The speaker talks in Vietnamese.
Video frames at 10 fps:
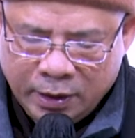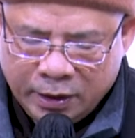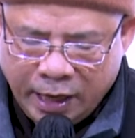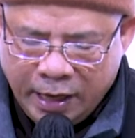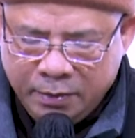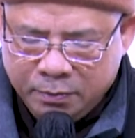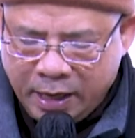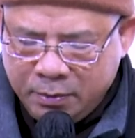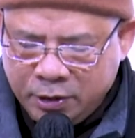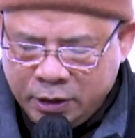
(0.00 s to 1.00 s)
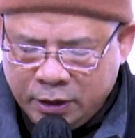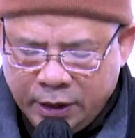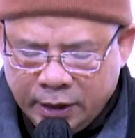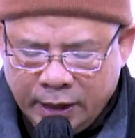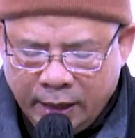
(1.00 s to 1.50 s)
thấy mấy mươi
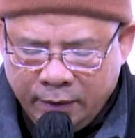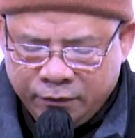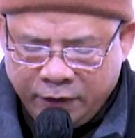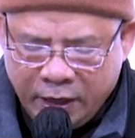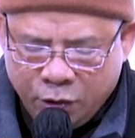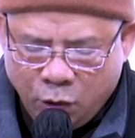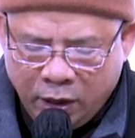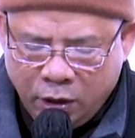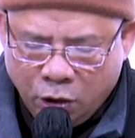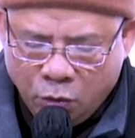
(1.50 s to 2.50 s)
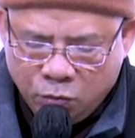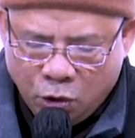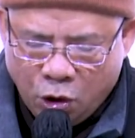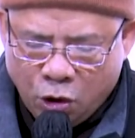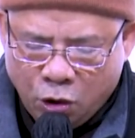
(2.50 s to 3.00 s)
thiên nhân vây quanh ủng
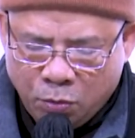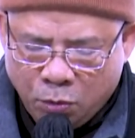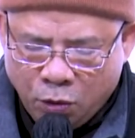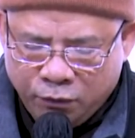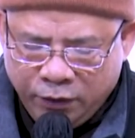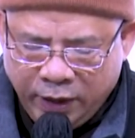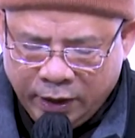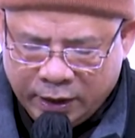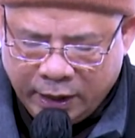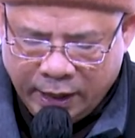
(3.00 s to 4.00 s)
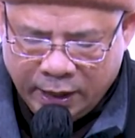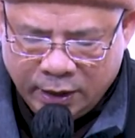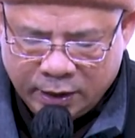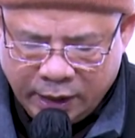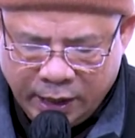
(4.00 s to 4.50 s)
hộ một vị
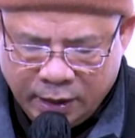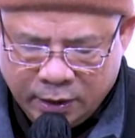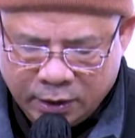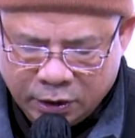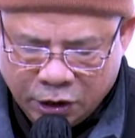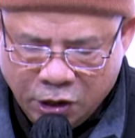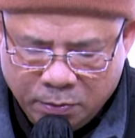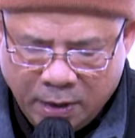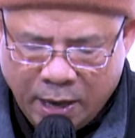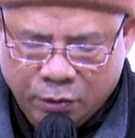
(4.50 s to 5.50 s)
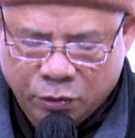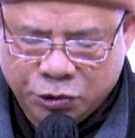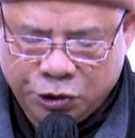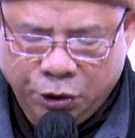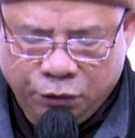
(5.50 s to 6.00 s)
thiên tiên tướng mạo
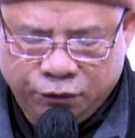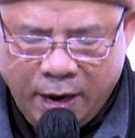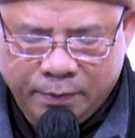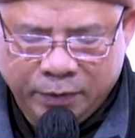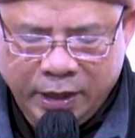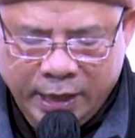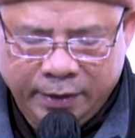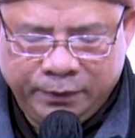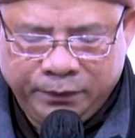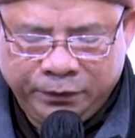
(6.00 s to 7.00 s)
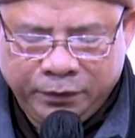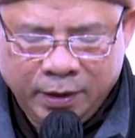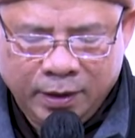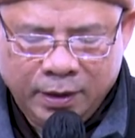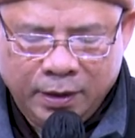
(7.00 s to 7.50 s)
siêu phàm đi đến.
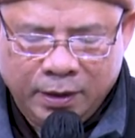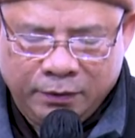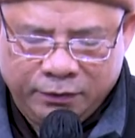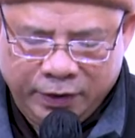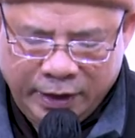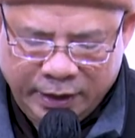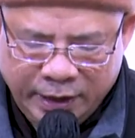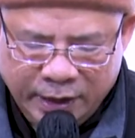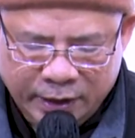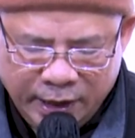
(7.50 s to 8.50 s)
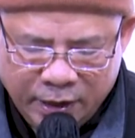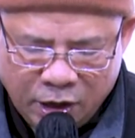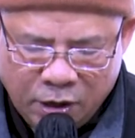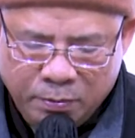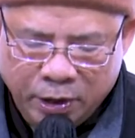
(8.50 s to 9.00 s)
Vì thiên tiên
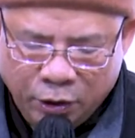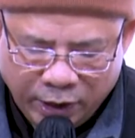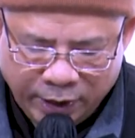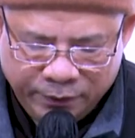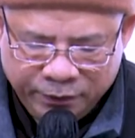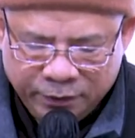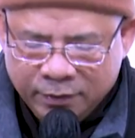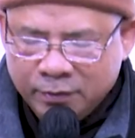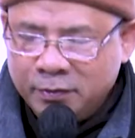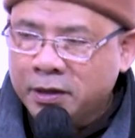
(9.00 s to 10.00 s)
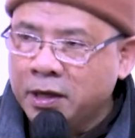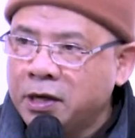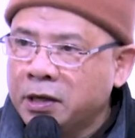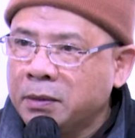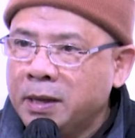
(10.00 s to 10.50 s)
đó mới hỏi:
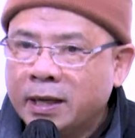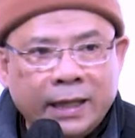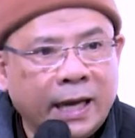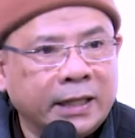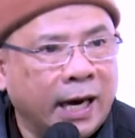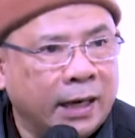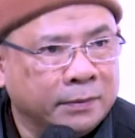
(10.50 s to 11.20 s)
Người biết ta chăng?